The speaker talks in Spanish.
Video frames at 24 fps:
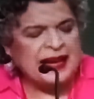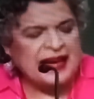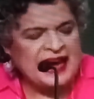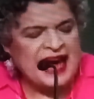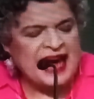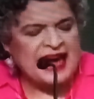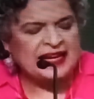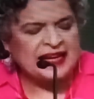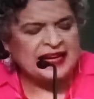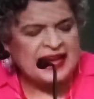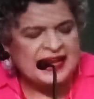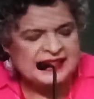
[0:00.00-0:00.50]

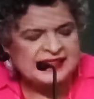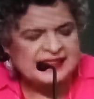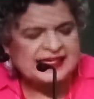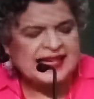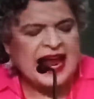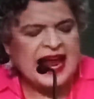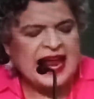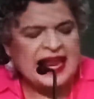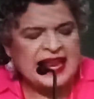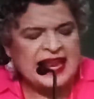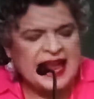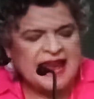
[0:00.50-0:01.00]
tiene
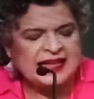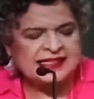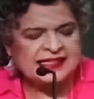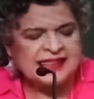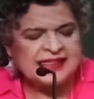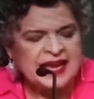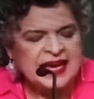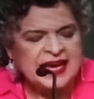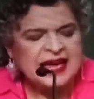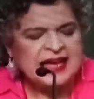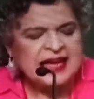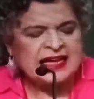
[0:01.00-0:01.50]
también la
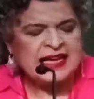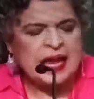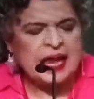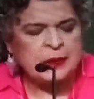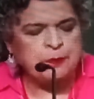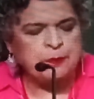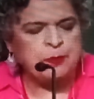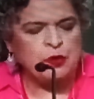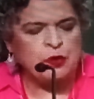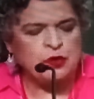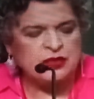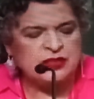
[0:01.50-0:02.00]
suya
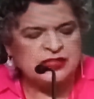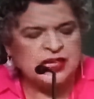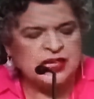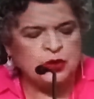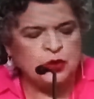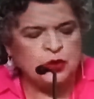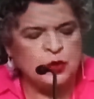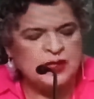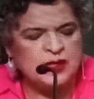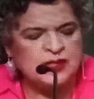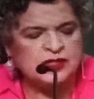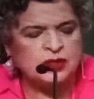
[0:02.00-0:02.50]
y
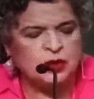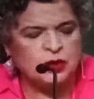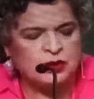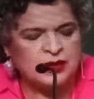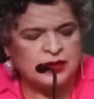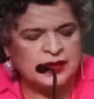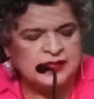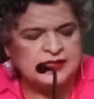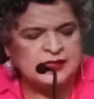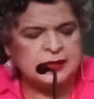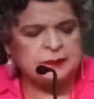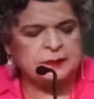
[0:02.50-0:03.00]
pasó a
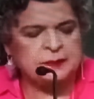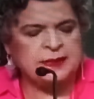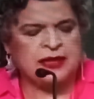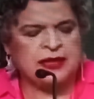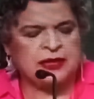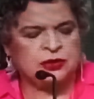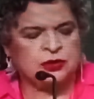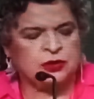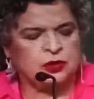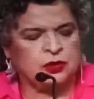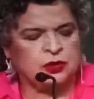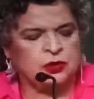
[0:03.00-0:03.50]

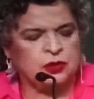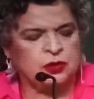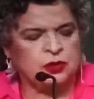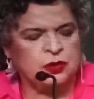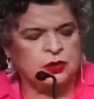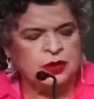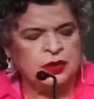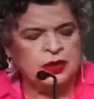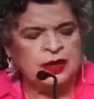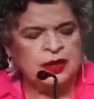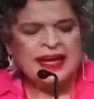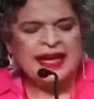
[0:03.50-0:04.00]
enumerar
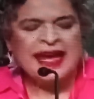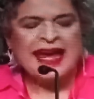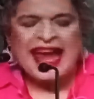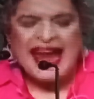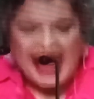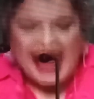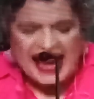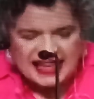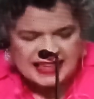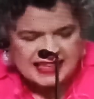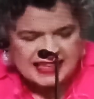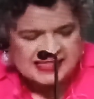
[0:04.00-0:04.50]
los
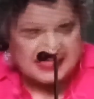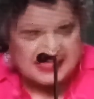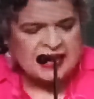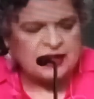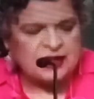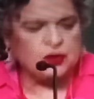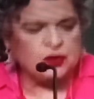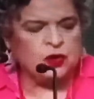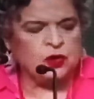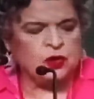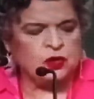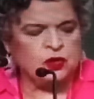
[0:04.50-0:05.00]
sectores del
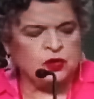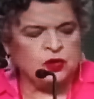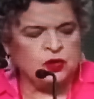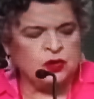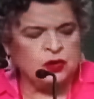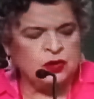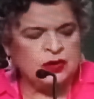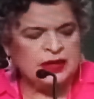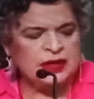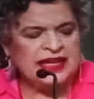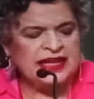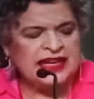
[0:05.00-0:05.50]
partido,
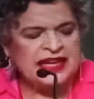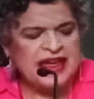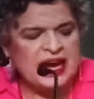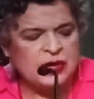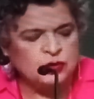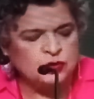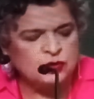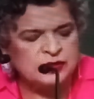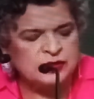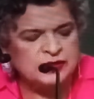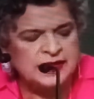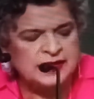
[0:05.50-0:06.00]

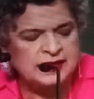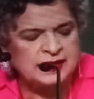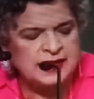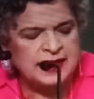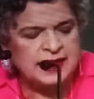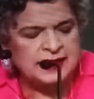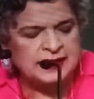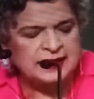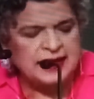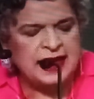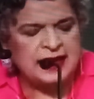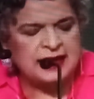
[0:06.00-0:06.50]
la
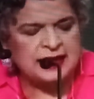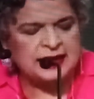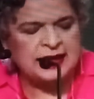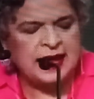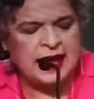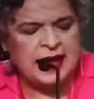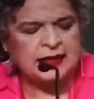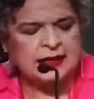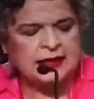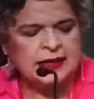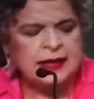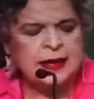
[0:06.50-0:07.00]
CTM,
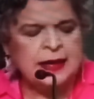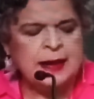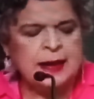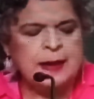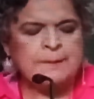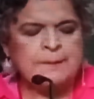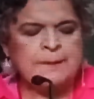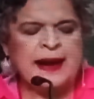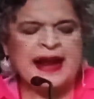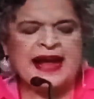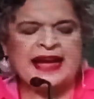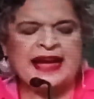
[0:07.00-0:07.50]
la
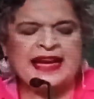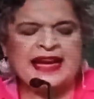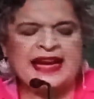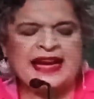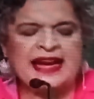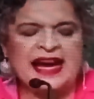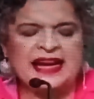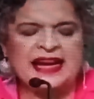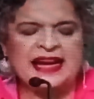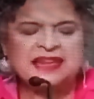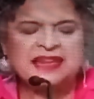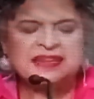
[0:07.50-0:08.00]
CNC
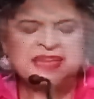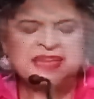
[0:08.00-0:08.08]
y la